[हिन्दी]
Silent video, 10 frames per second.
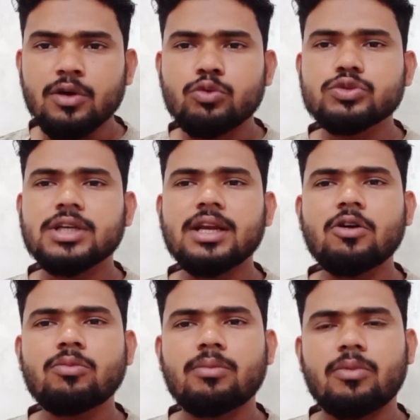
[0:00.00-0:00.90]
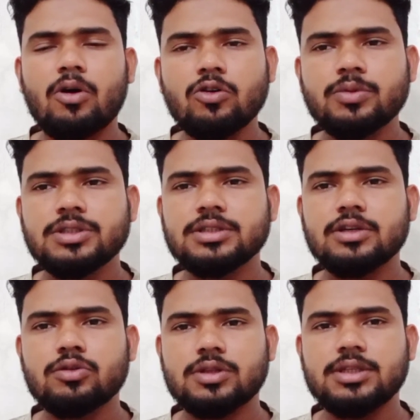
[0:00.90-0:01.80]
उसके अलावा और भी चीज़ें
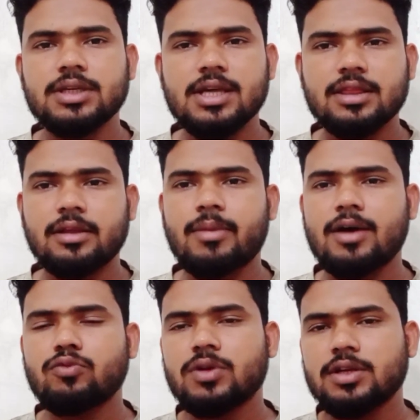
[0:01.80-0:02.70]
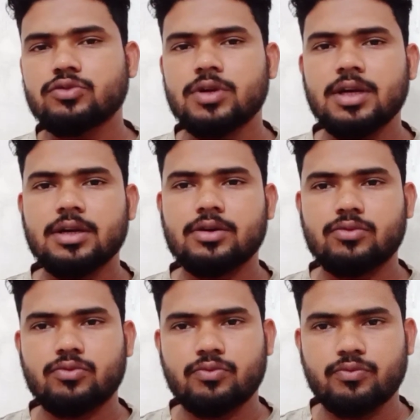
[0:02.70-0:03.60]
होती हैं कि सामान उन्हें जो है
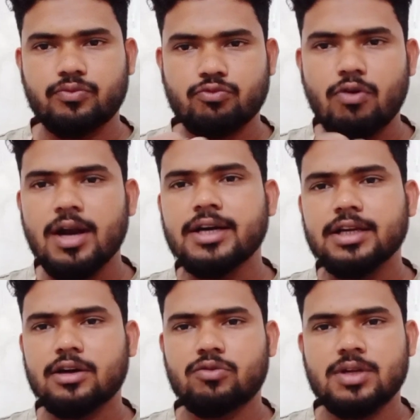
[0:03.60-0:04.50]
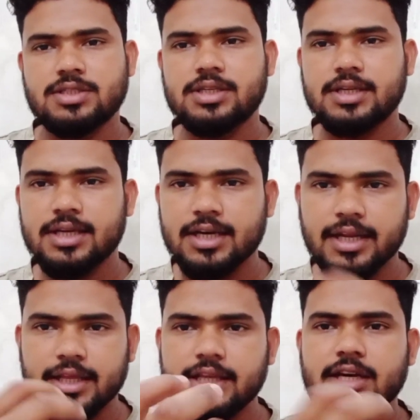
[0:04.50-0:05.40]
क्वालिटी का होना चाहिए कि अगर
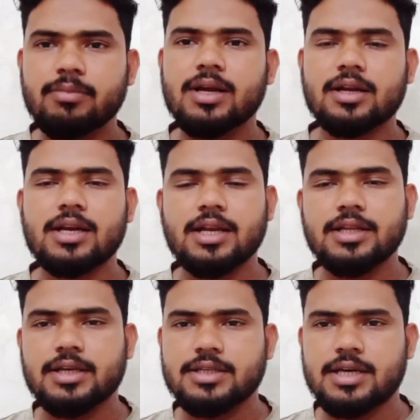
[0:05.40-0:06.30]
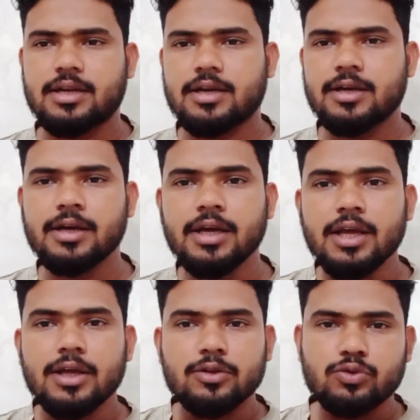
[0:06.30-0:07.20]
एक बार अगला लेके जा रहा है
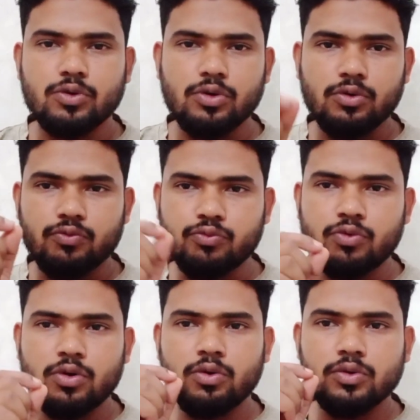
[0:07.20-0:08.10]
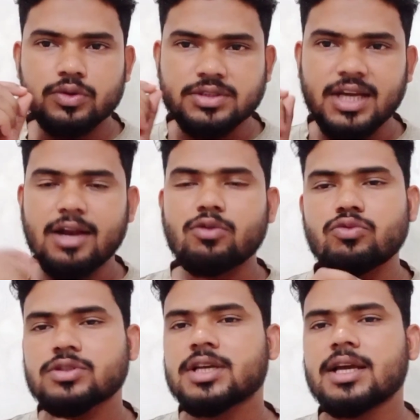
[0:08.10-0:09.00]
तो वो चार लोगों
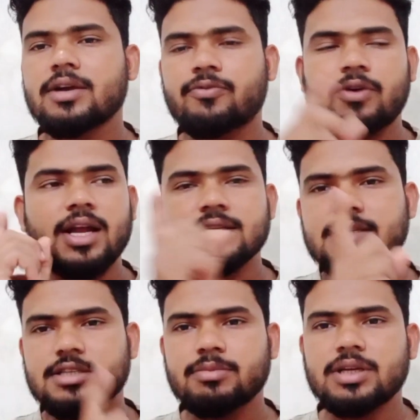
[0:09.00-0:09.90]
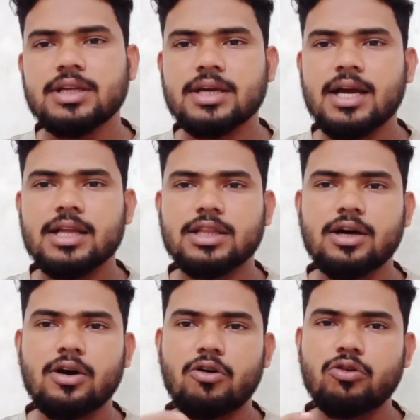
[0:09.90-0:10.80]
से कहे फला जगह से मैं लेके आया था
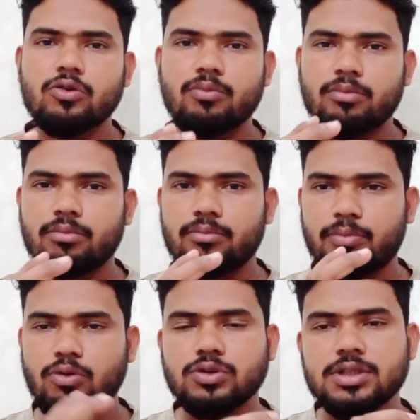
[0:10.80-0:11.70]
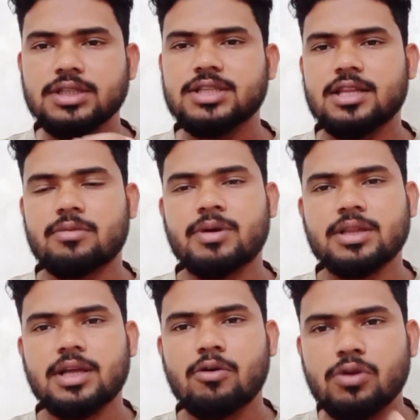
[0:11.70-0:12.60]
और बहुत ही अच्छा सामान
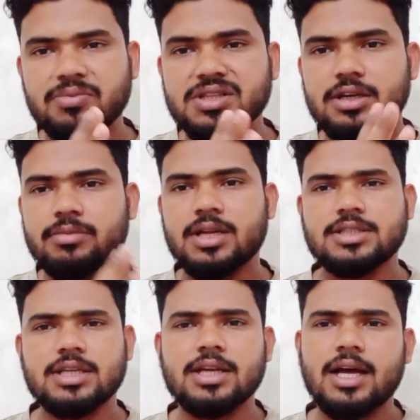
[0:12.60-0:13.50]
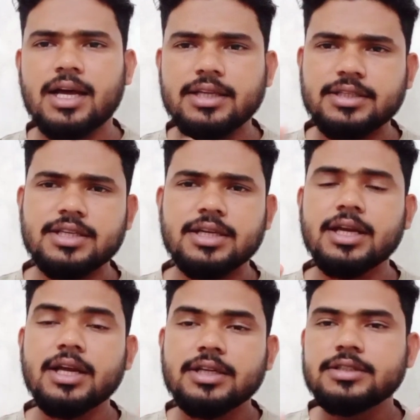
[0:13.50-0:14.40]
था और अभी तक मेरा चल रहा है ये
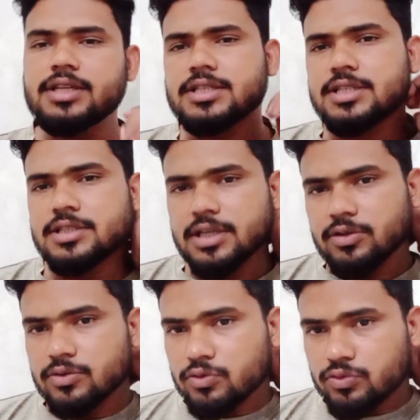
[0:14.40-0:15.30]
ये चीज़ें